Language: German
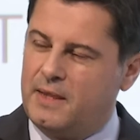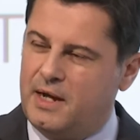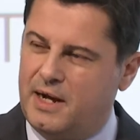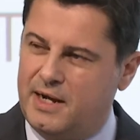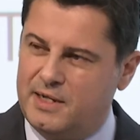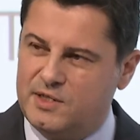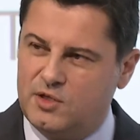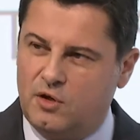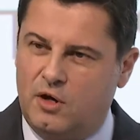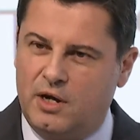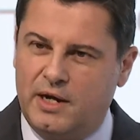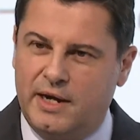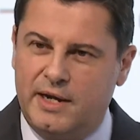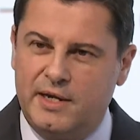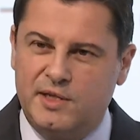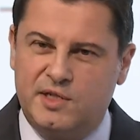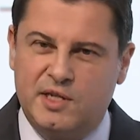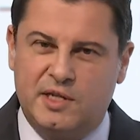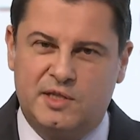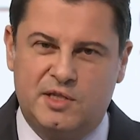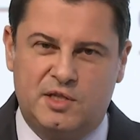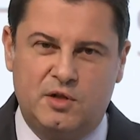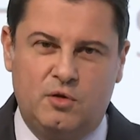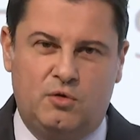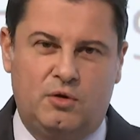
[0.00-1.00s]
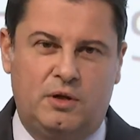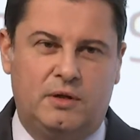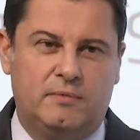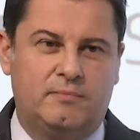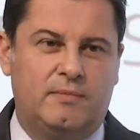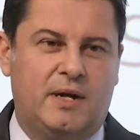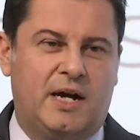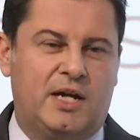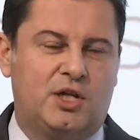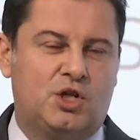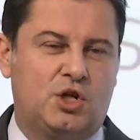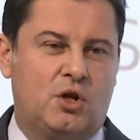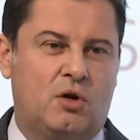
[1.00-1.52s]
als Organisation
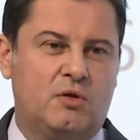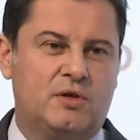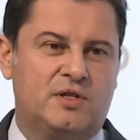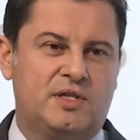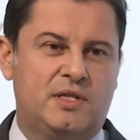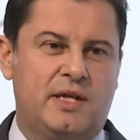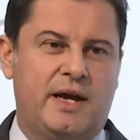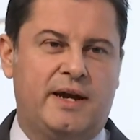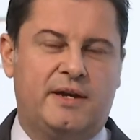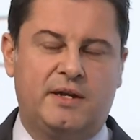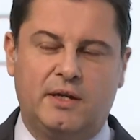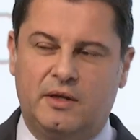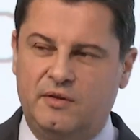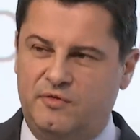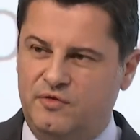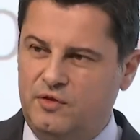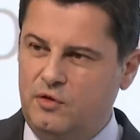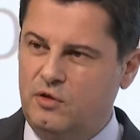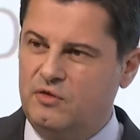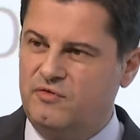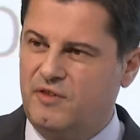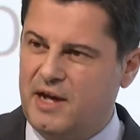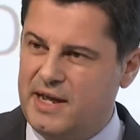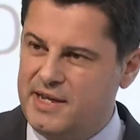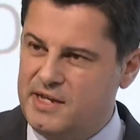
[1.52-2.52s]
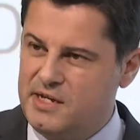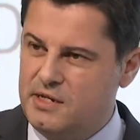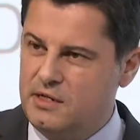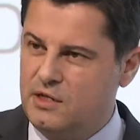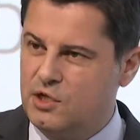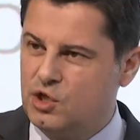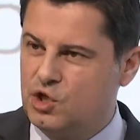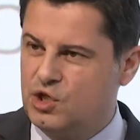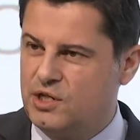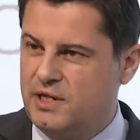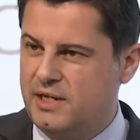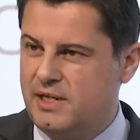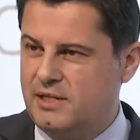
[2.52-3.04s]
hat Chancen ergriffen und Weichen
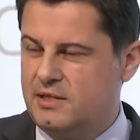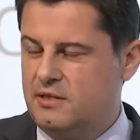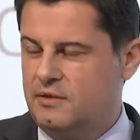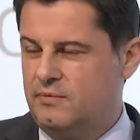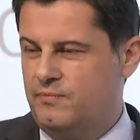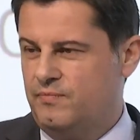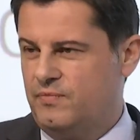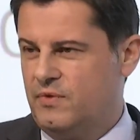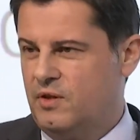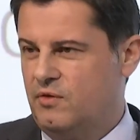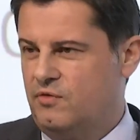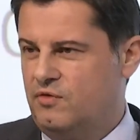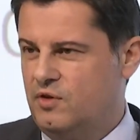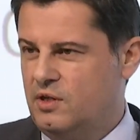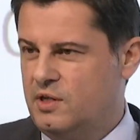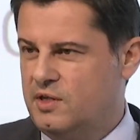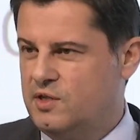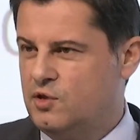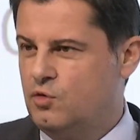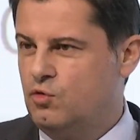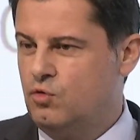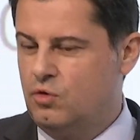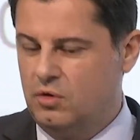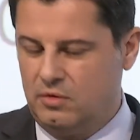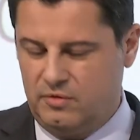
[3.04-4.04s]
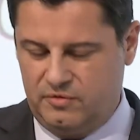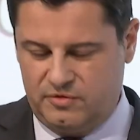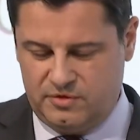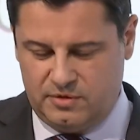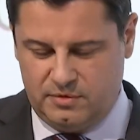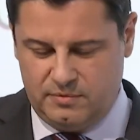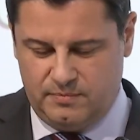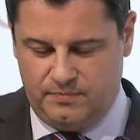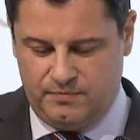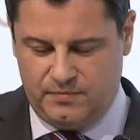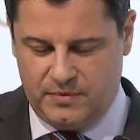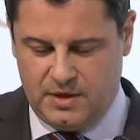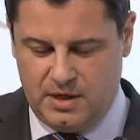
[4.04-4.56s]
gestellt für die
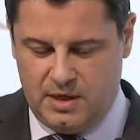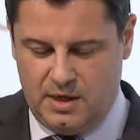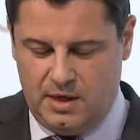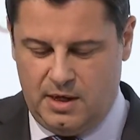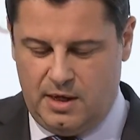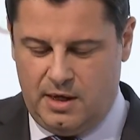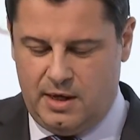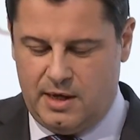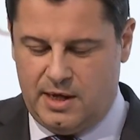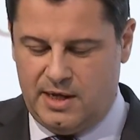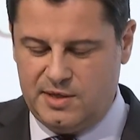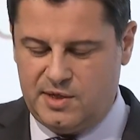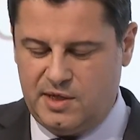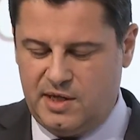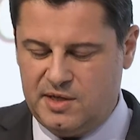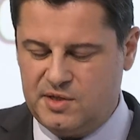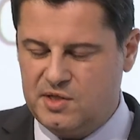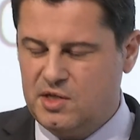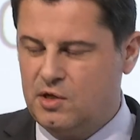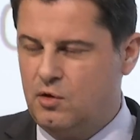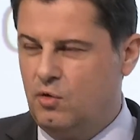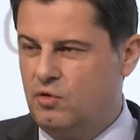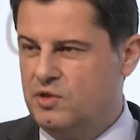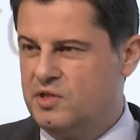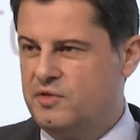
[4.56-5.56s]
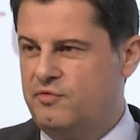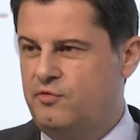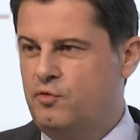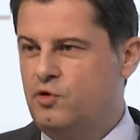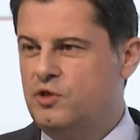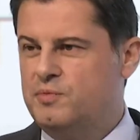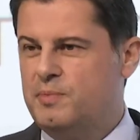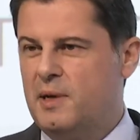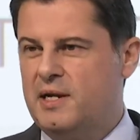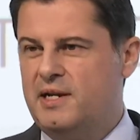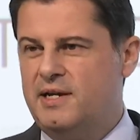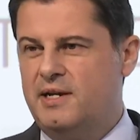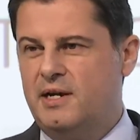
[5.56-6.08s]
Zukunft. Als erste große
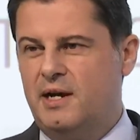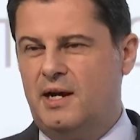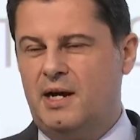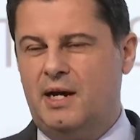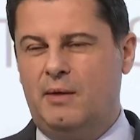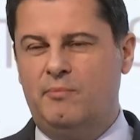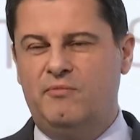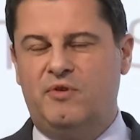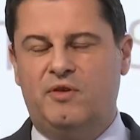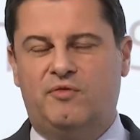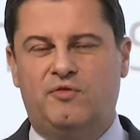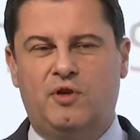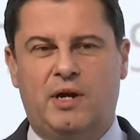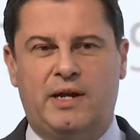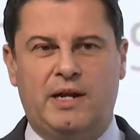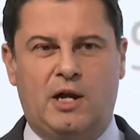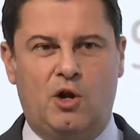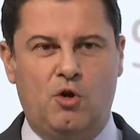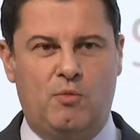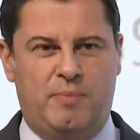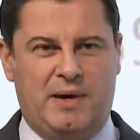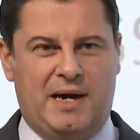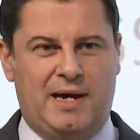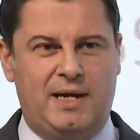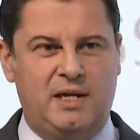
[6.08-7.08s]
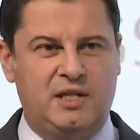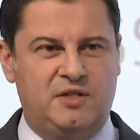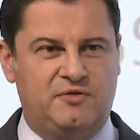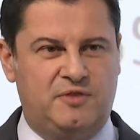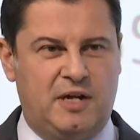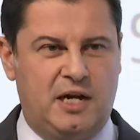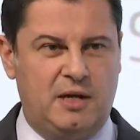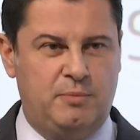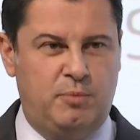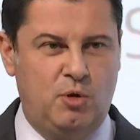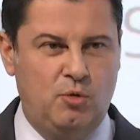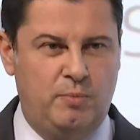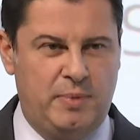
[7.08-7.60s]
Fußballliga haben wir für ein globales
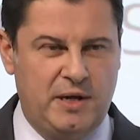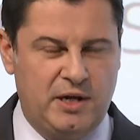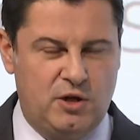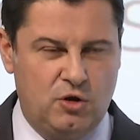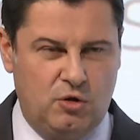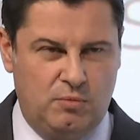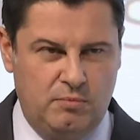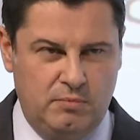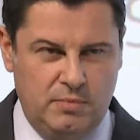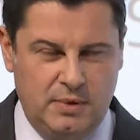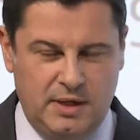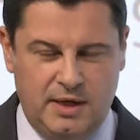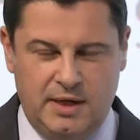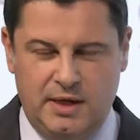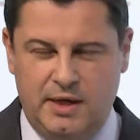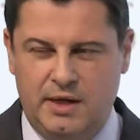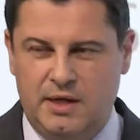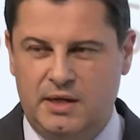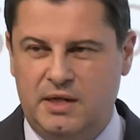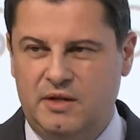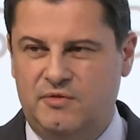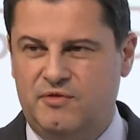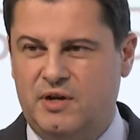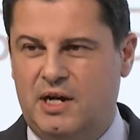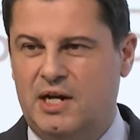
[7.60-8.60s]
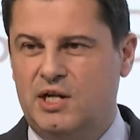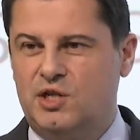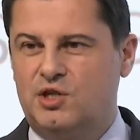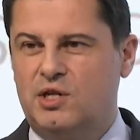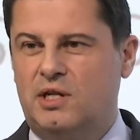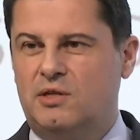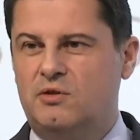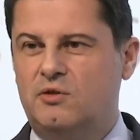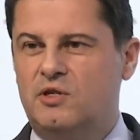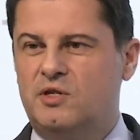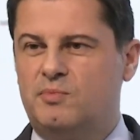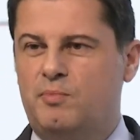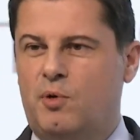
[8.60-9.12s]
Fachpublikum die
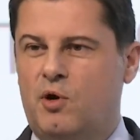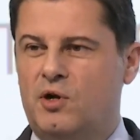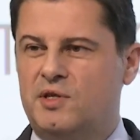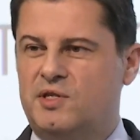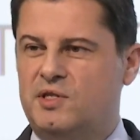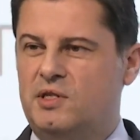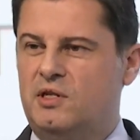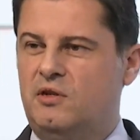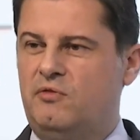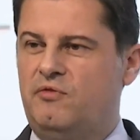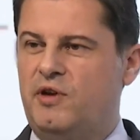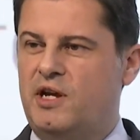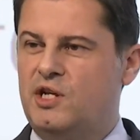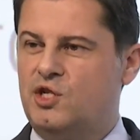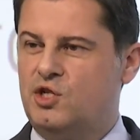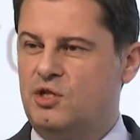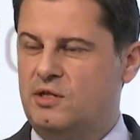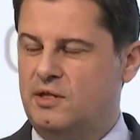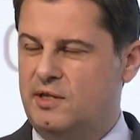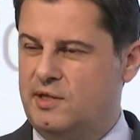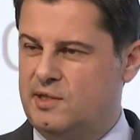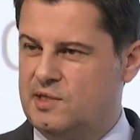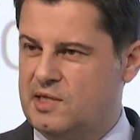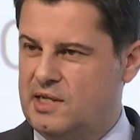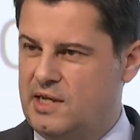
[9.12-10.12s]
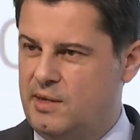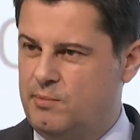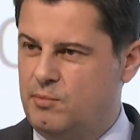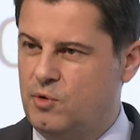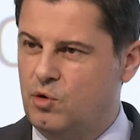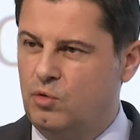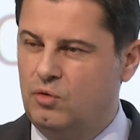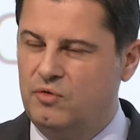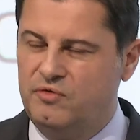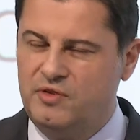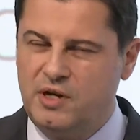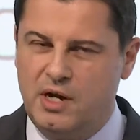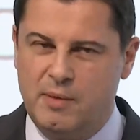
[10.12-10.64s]
Veranstaltung Sports Innovation ins Leben
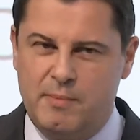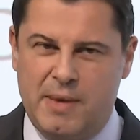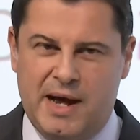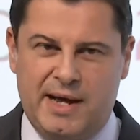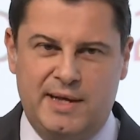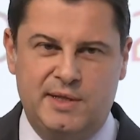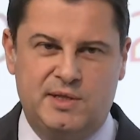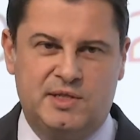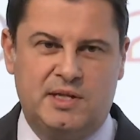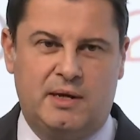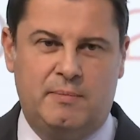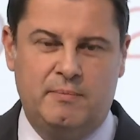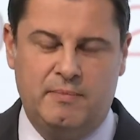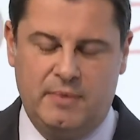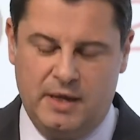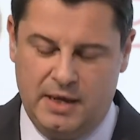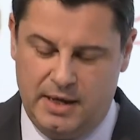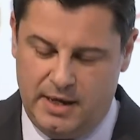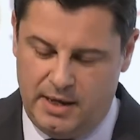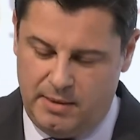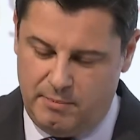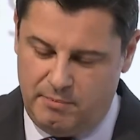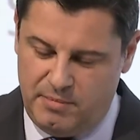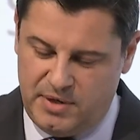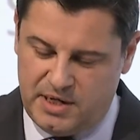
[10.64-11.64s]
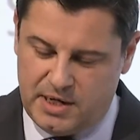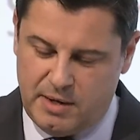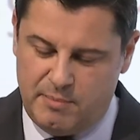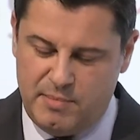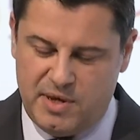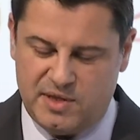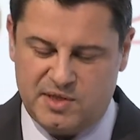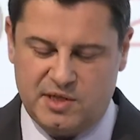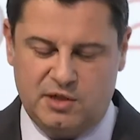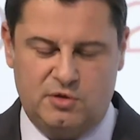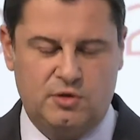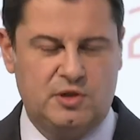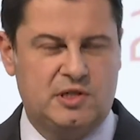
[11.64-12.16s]
gerufen, gemeinsam mit der
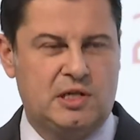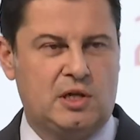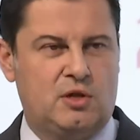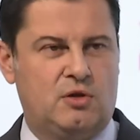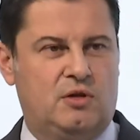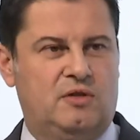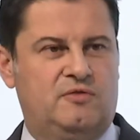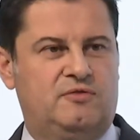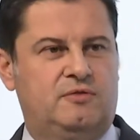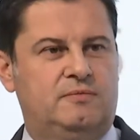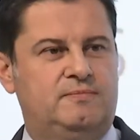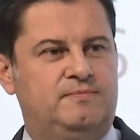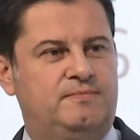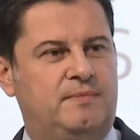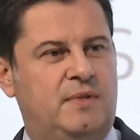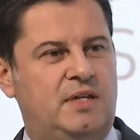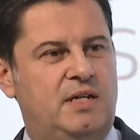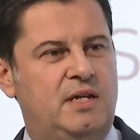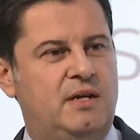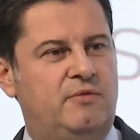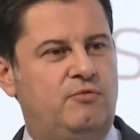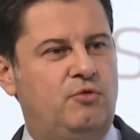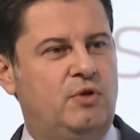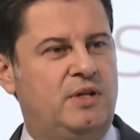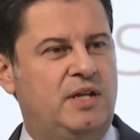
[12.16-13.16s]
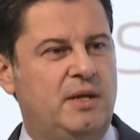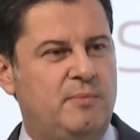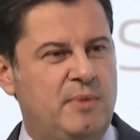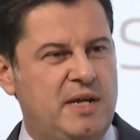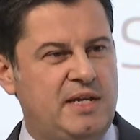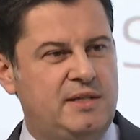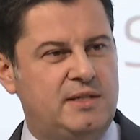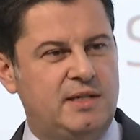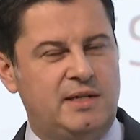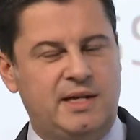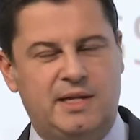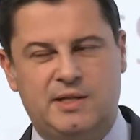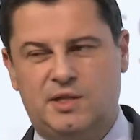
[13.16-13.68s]
Messe Düsseldorf. Hier wurden im
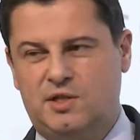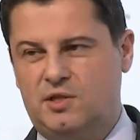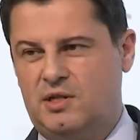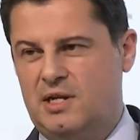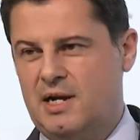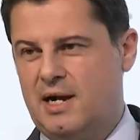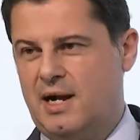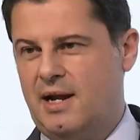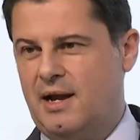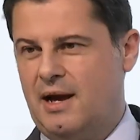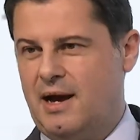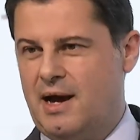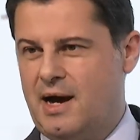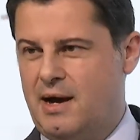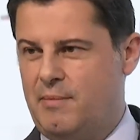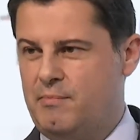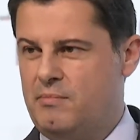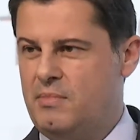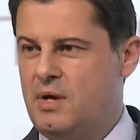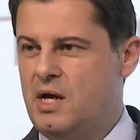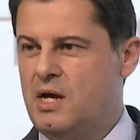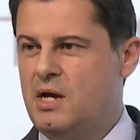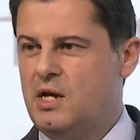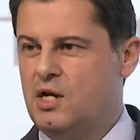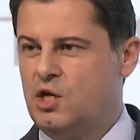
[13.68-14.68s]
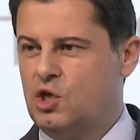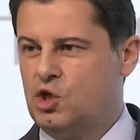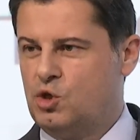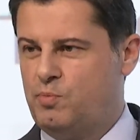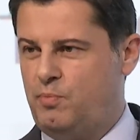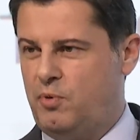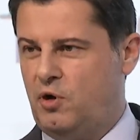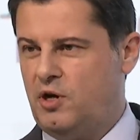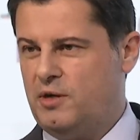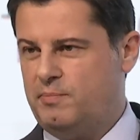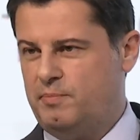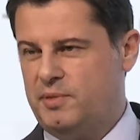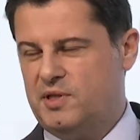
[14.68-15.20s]
internationalen Rahmen
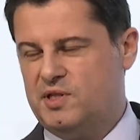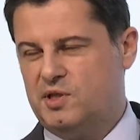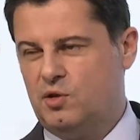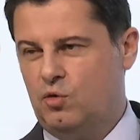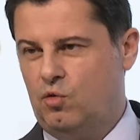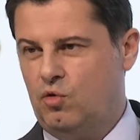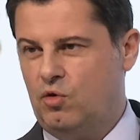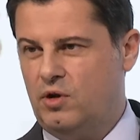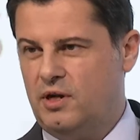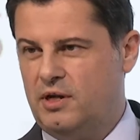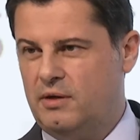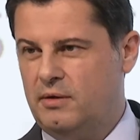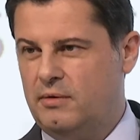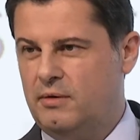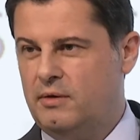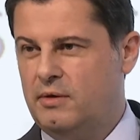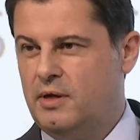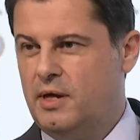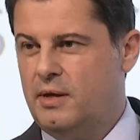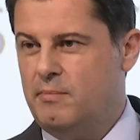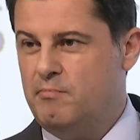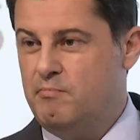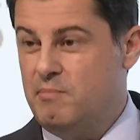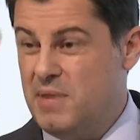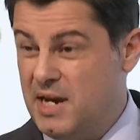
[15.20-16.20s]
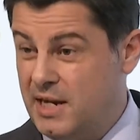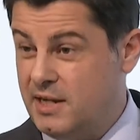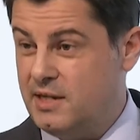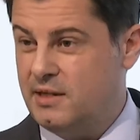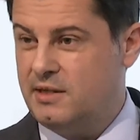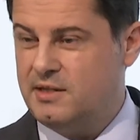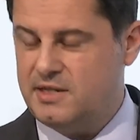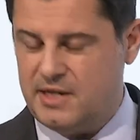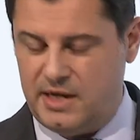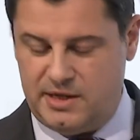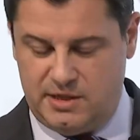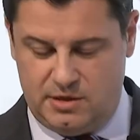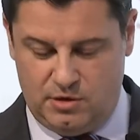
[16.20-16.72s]
sportbezogene
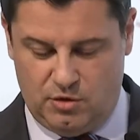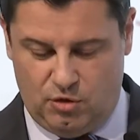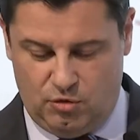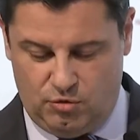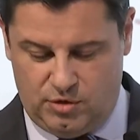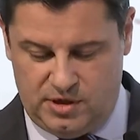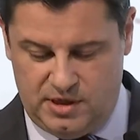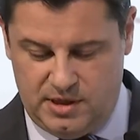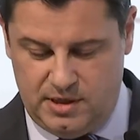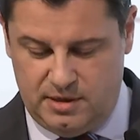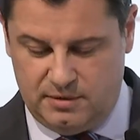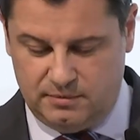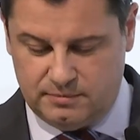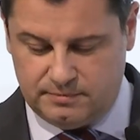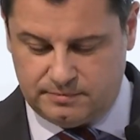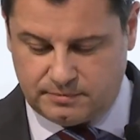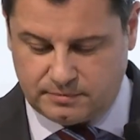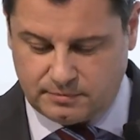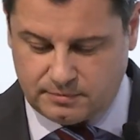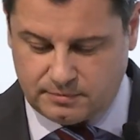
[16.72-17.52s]
Medientechnologien